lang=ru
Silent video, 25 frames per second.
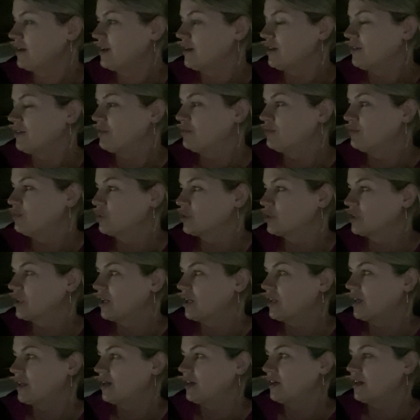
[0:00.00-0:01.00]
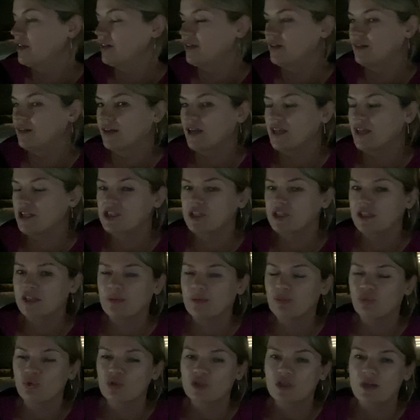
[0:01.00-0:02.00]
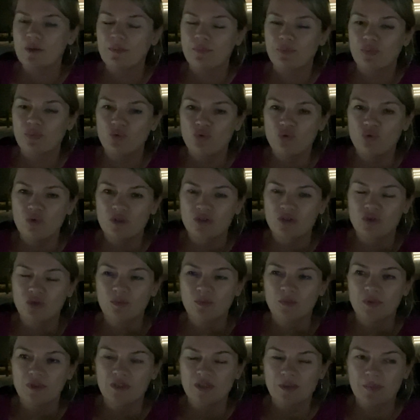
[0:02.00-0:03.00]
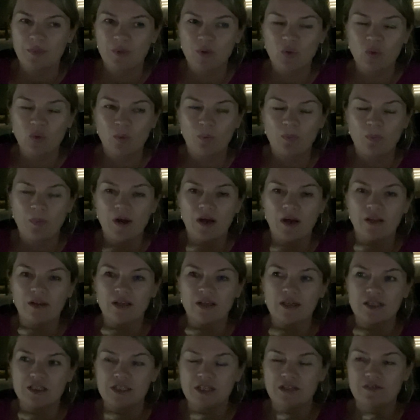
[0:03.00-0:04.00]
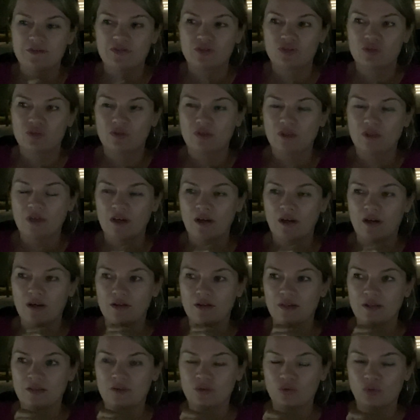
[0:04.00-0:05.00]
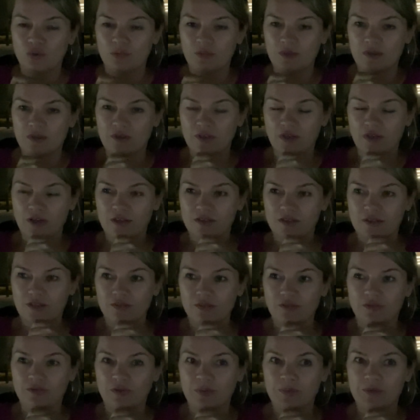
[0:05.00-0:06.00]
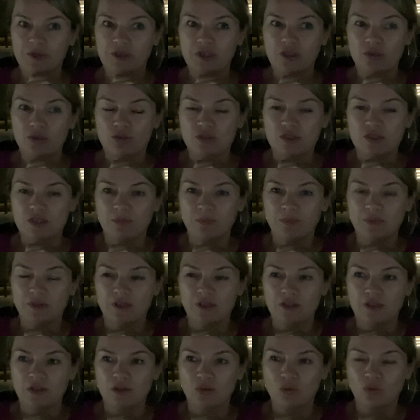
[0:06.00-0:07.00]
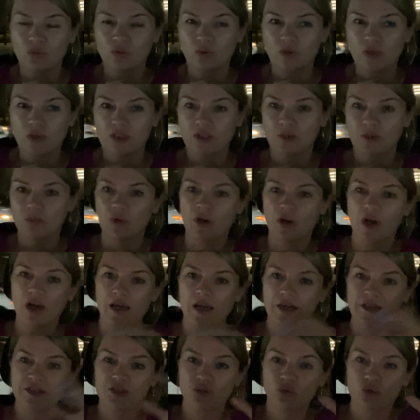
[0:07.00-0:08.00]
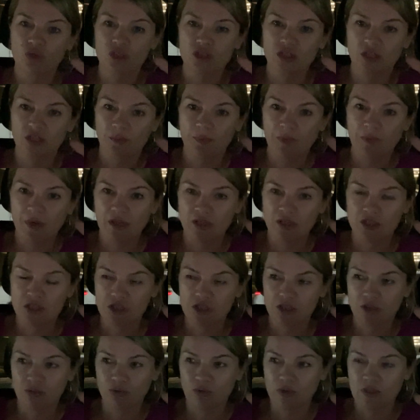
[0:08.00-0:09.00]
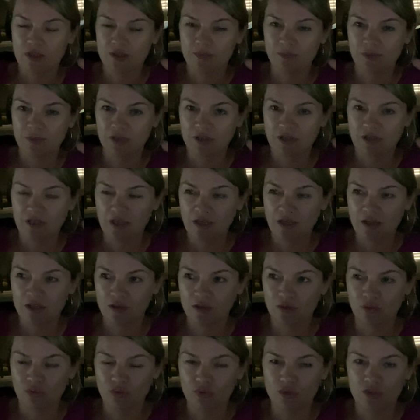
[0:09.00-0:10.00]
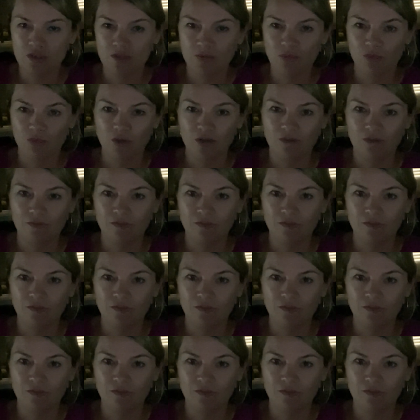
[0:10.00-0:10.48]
Вот. Раньше я там то шампунь, то мыло покупала, а сейчас все на Атоме как-то вообще уже забыла дорогу к этому. А этих ушных палочек у нас было на ядерную зиму